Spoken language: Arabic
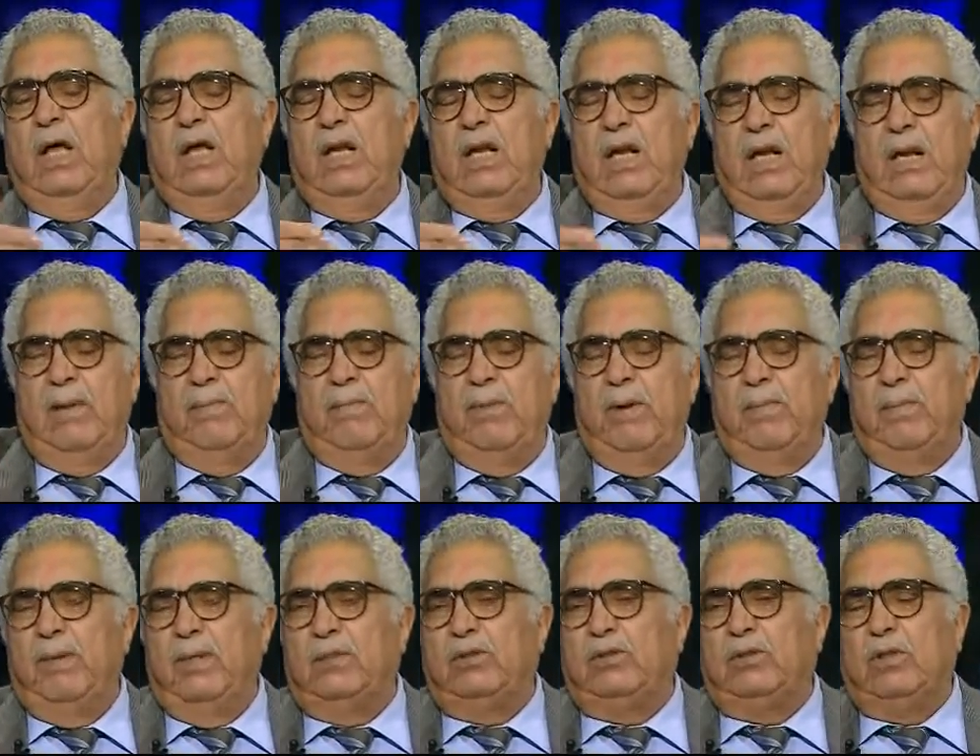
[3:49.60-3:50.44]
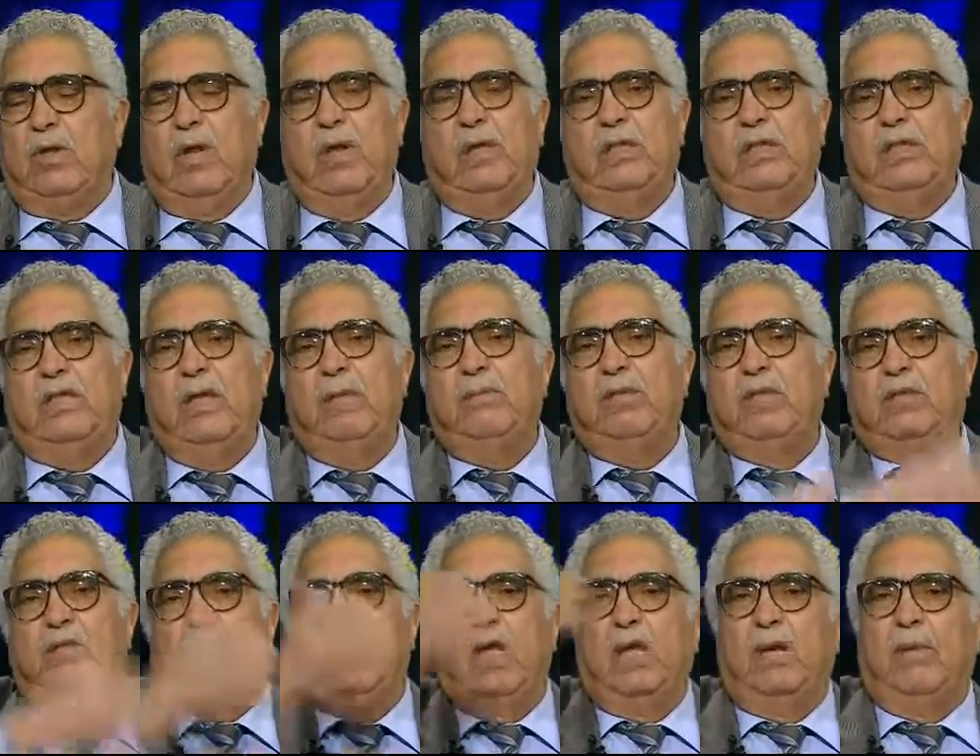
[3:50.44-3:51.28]
انا لما بتر... قدام
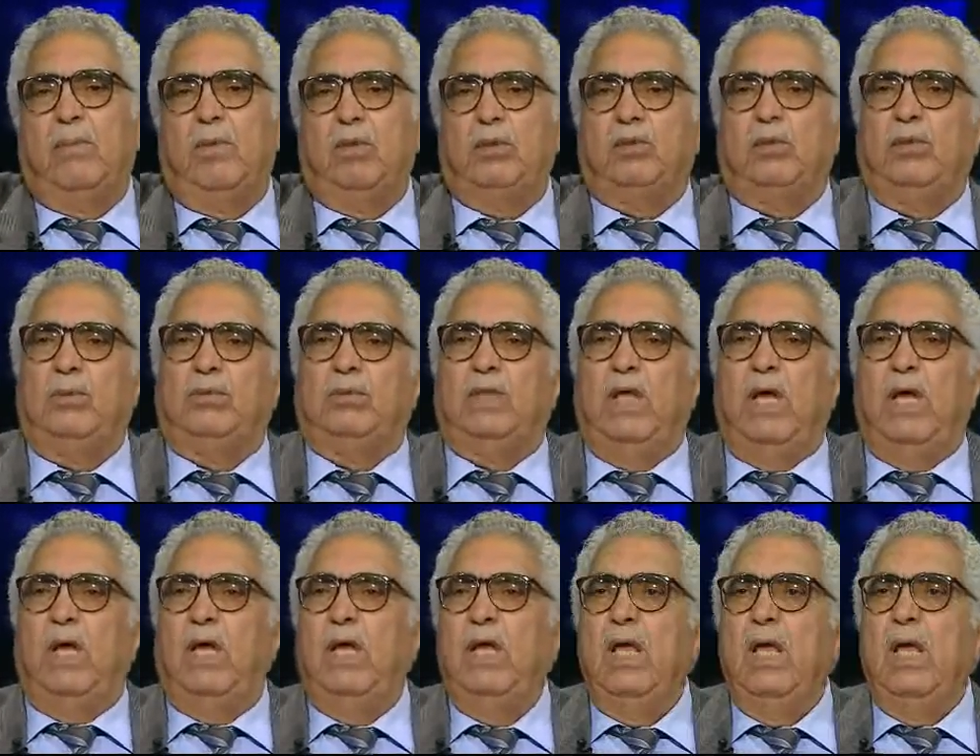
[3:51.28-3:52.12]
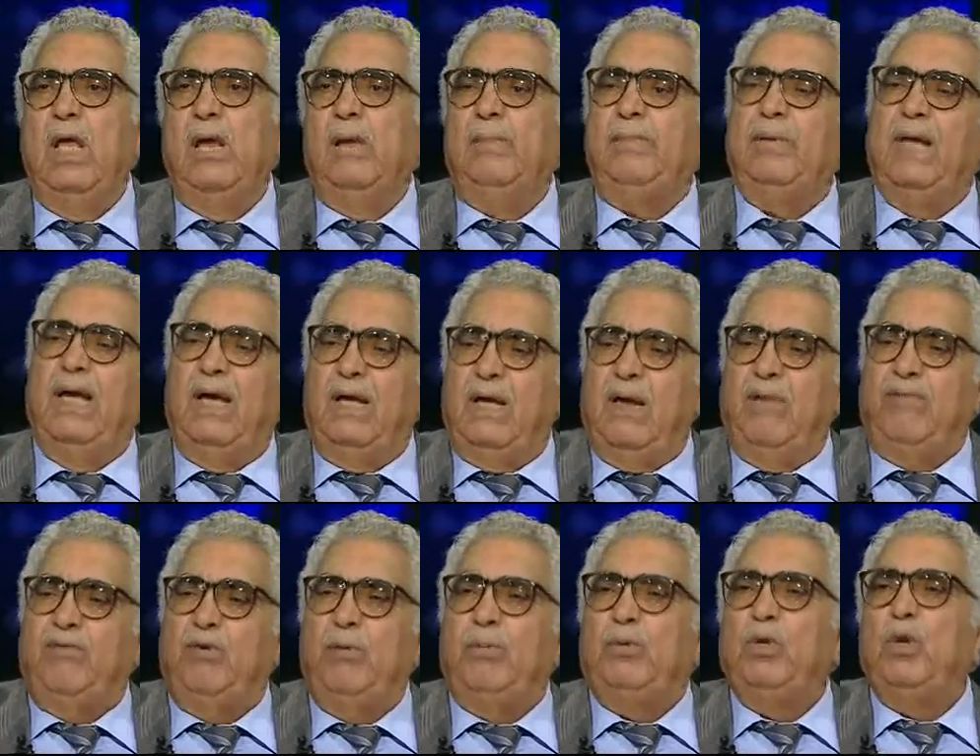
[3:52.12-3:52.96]
الطلبه بتاع
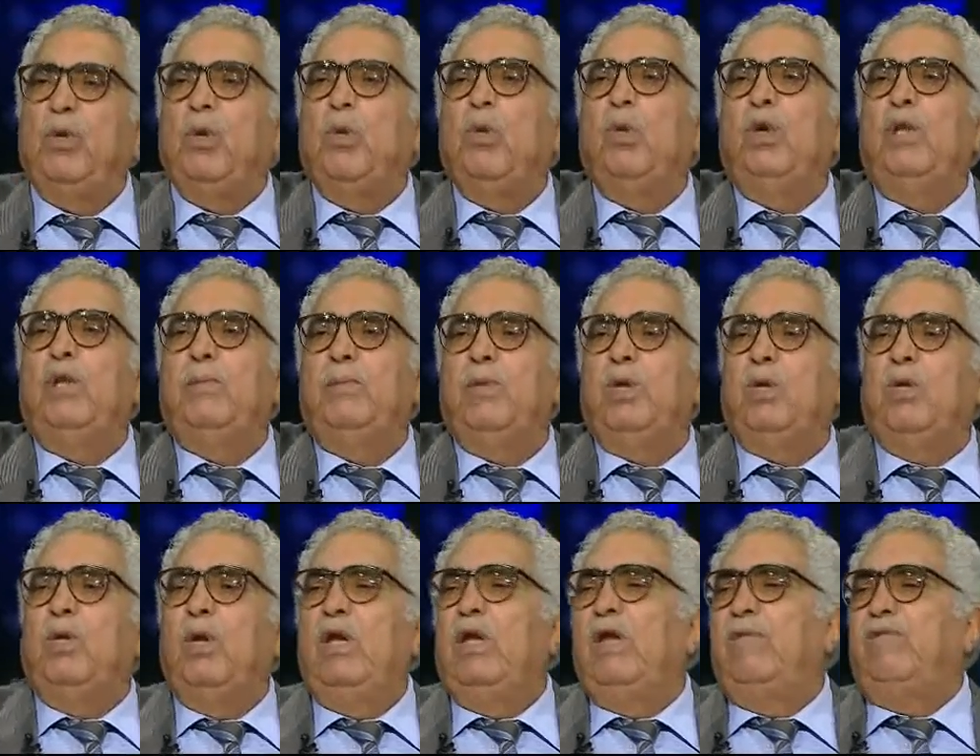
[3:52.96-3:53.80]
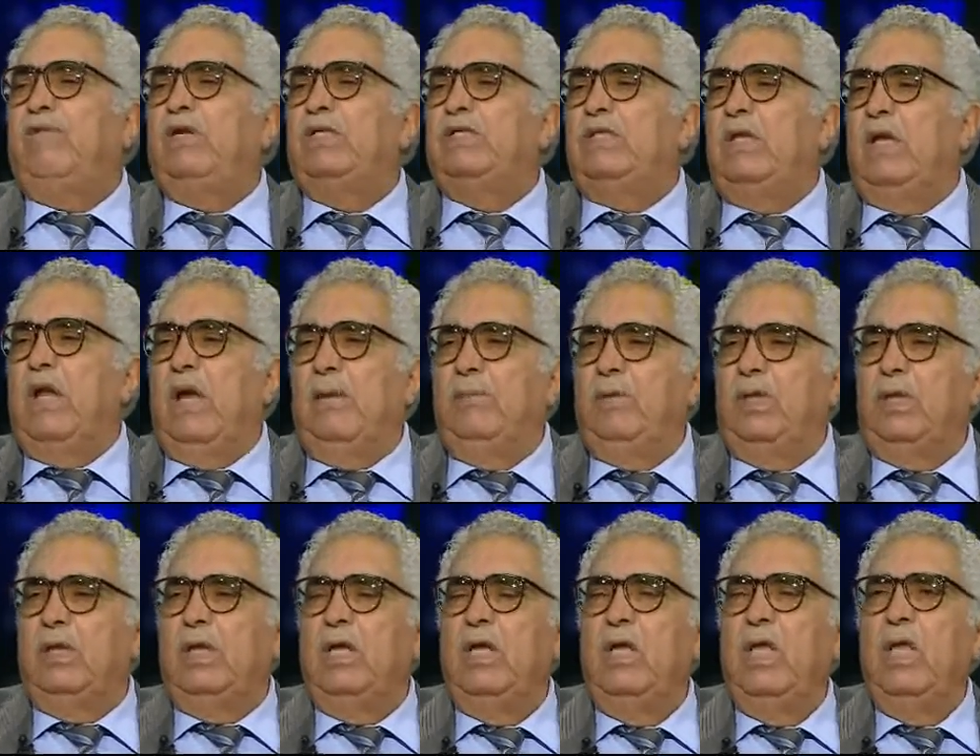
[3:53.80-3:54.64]
بيعرفوا بيجوا لي من كل فج
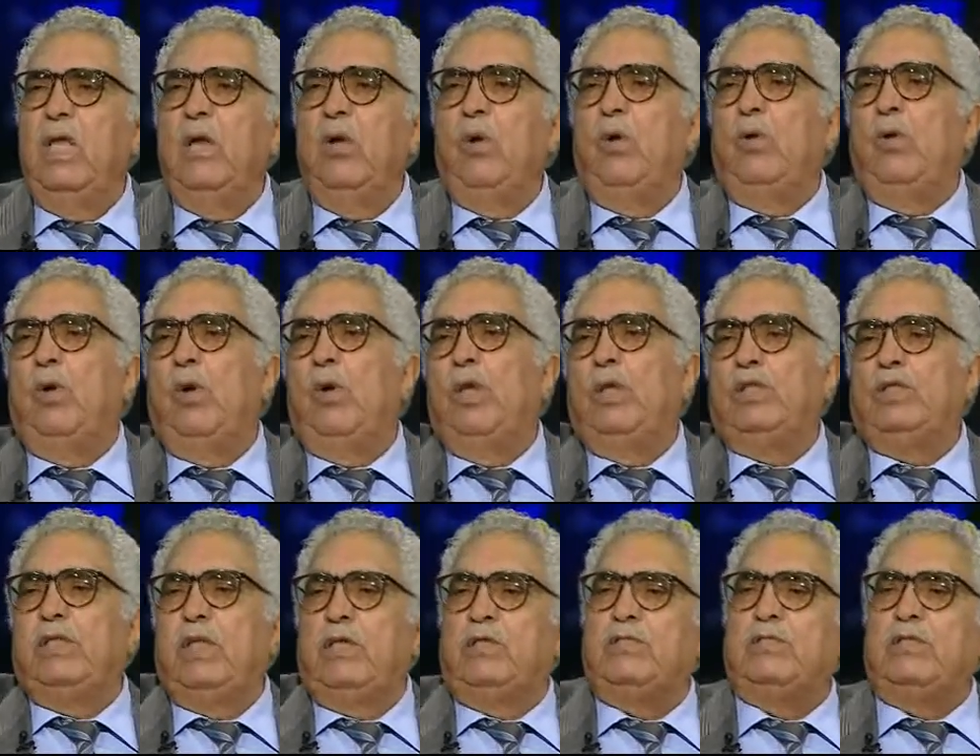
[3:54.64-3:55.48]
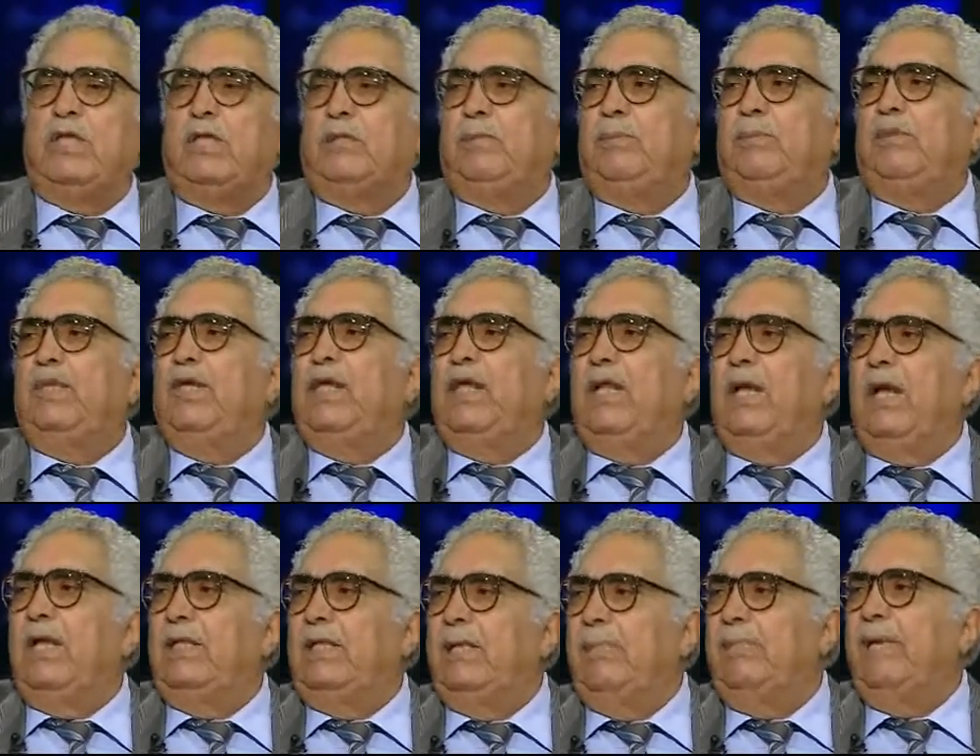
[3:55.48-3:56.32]
عميق كليه الاقتصاد بتيجي
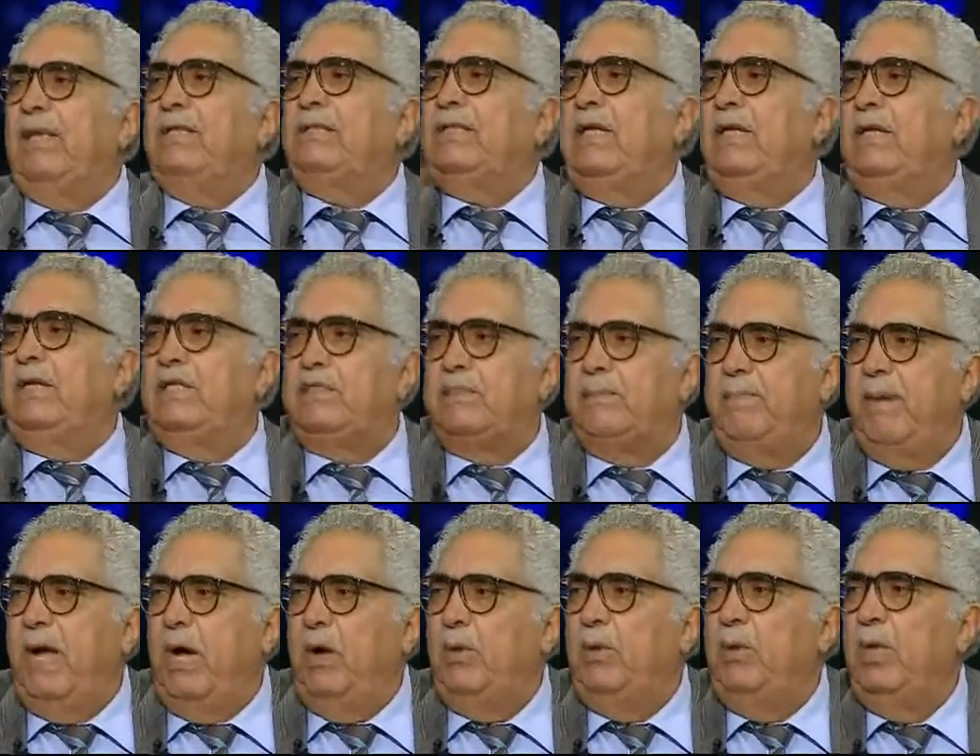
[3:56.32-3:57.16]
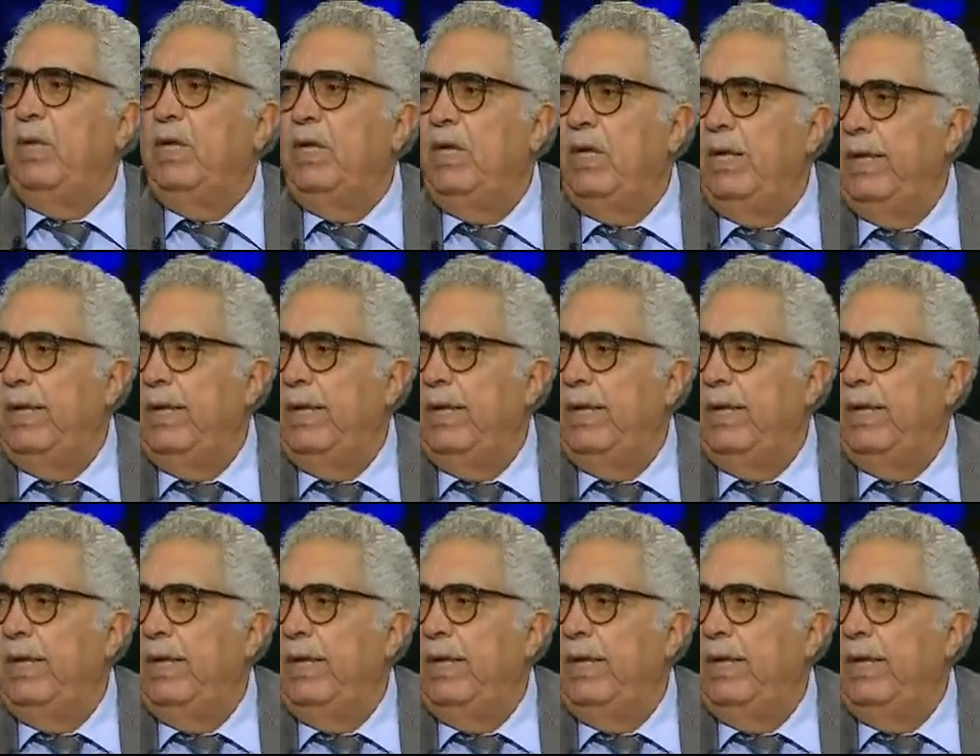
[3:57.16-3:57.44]
الاداب عشان يسمعوا م.